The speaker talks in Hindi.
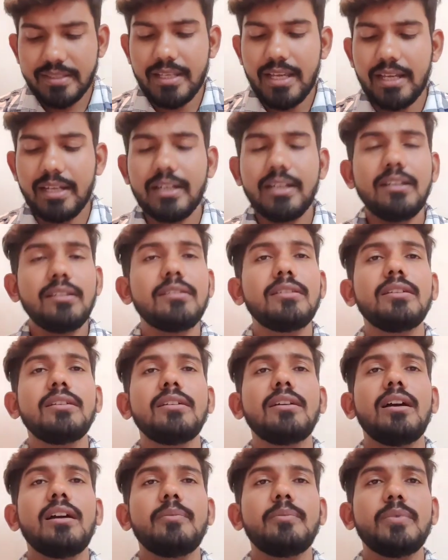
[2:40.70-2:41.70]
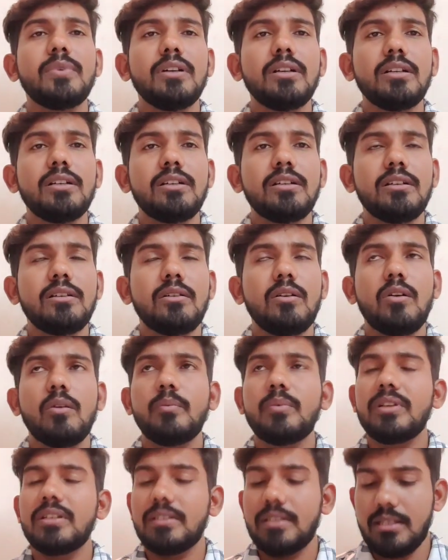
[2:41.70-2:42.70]
सेकेंड थिंग आपका
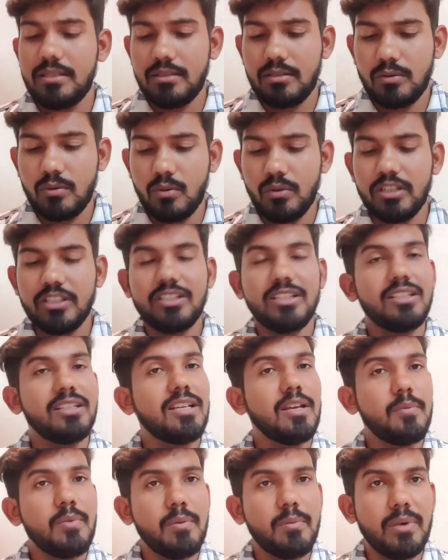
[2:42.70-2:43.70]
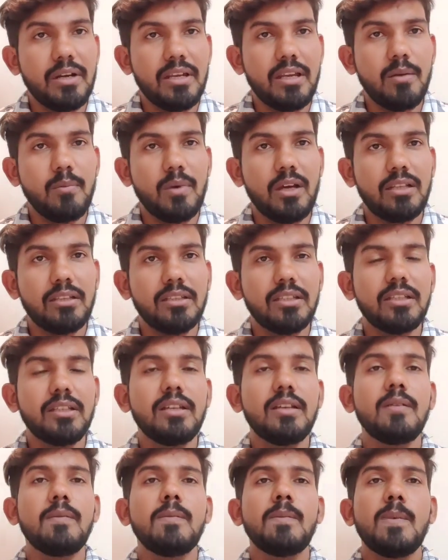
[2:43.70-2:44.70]
ऑपरेशन लोग इसलिए भी बढ़िया मानते
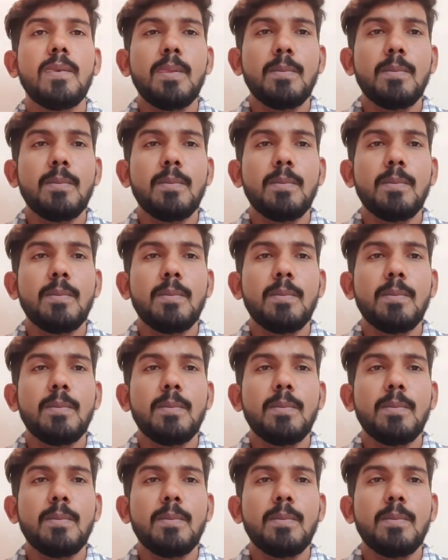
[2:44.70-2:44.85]
हैं